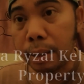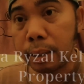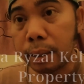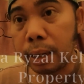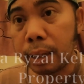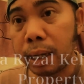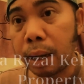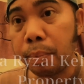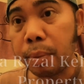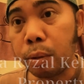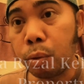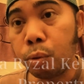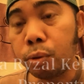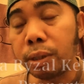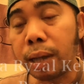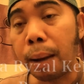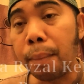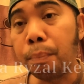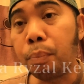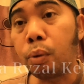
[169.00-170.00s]
segenggam itu
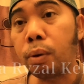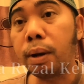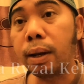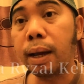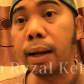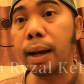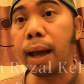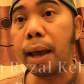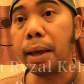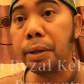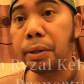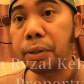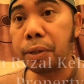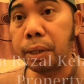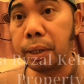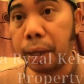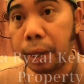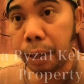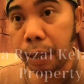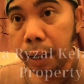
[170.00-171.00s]
campur dengan air
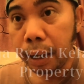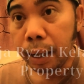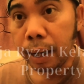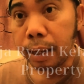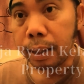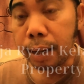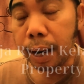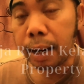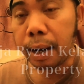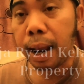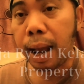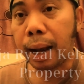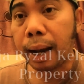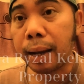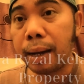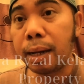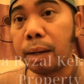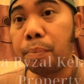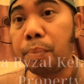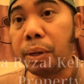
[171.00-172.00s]
sedikit dan
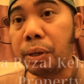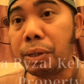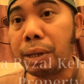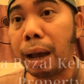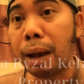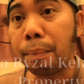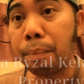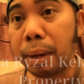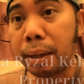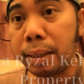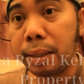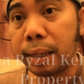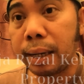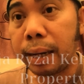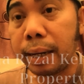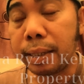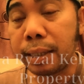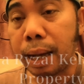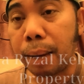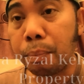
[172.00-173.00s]
akan lebih nyaman jika
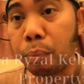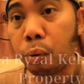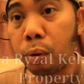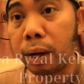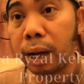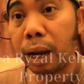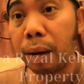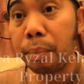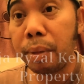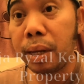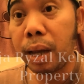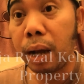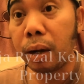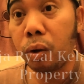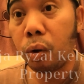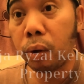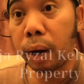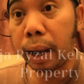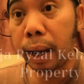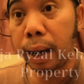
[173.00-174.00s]
dicampur dengan minyak
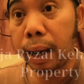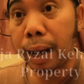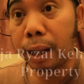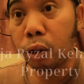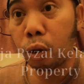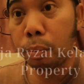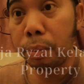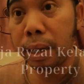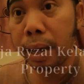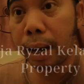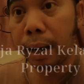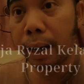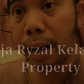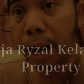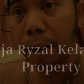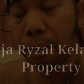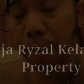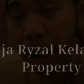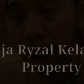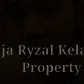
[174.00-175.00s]
goreng atau minyak
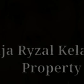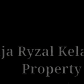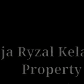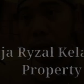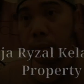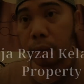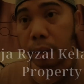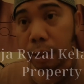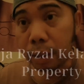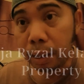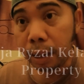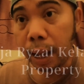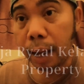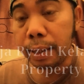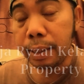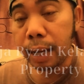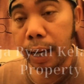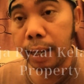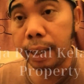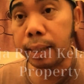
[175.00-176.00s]
kelapa. Setelah
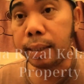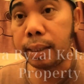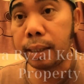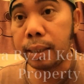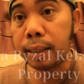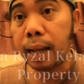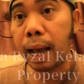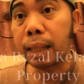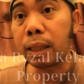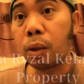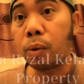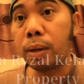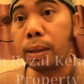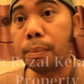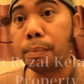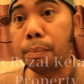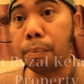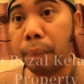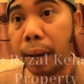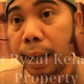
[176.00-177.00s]
dia licin atau
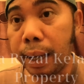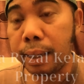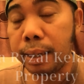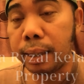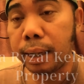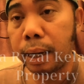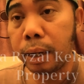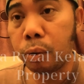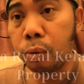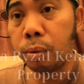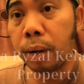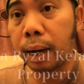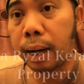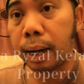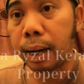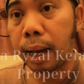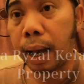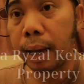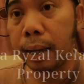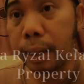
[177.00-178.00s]
lembek jika
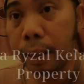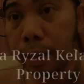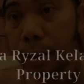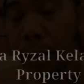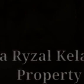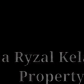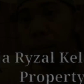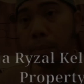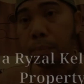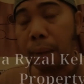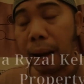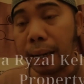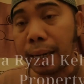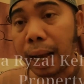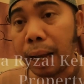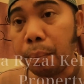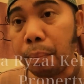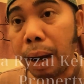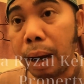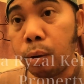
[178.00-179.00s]
digunakan air,
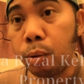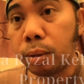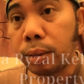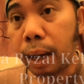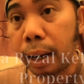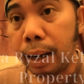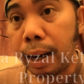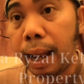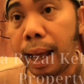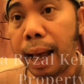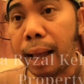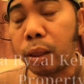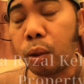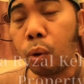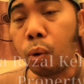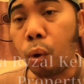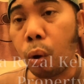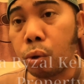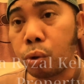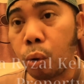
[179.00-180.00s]
maka balutkanlah
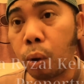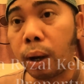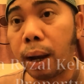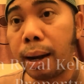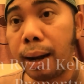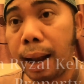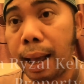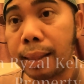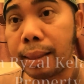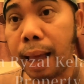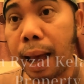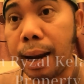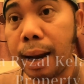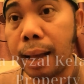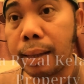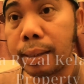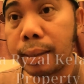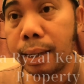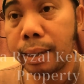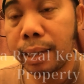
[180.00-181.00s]
atau gosokkanlah
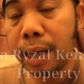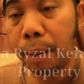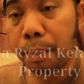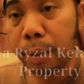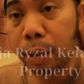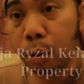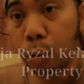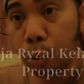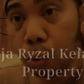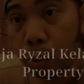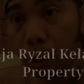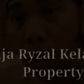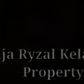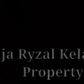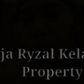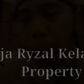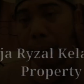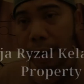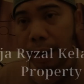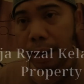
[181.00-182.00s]
tanah segenggam itu
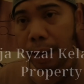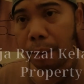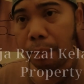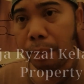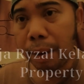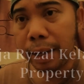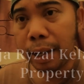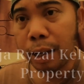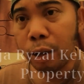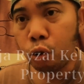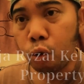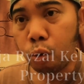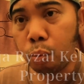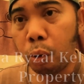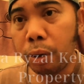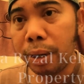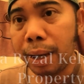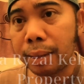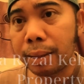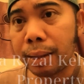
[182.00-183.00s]
pada bagian
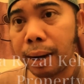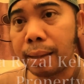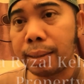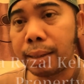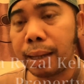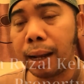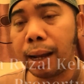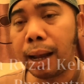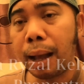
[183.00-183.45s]
tubuh yang terasa